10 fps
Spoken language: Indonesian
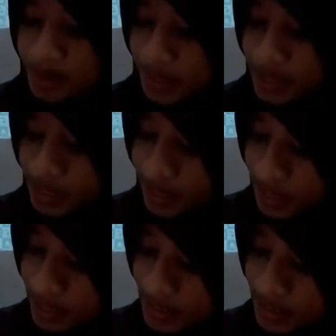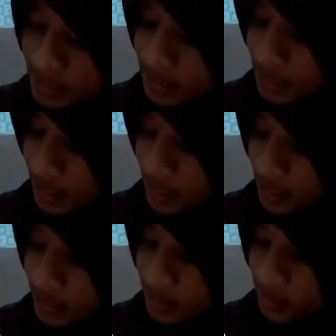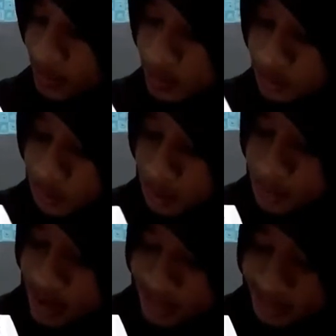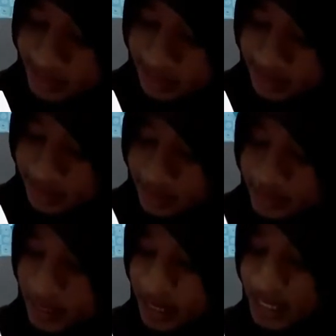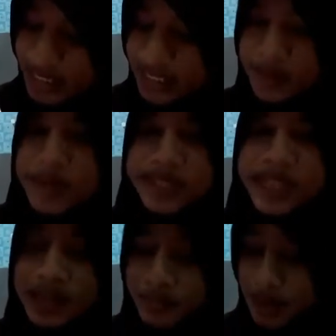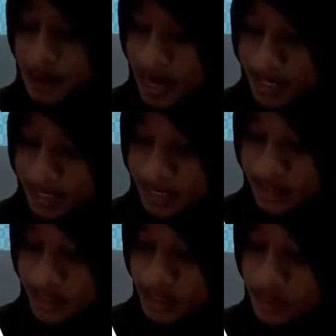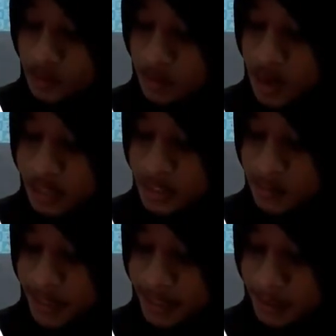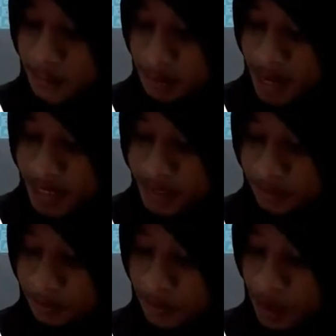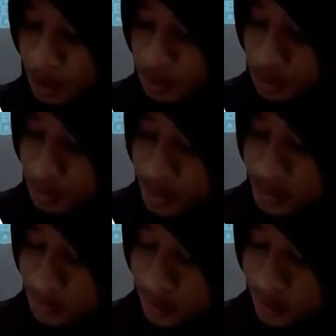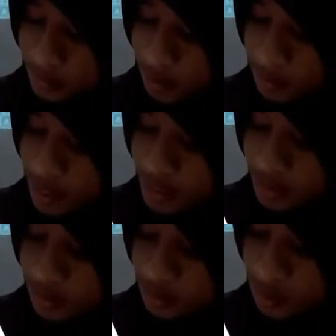jadi sisi C-nya di sini 12, sedangkan sisi B-nya 15. Jadi 12 dibagi 15. 12 dibagi 15,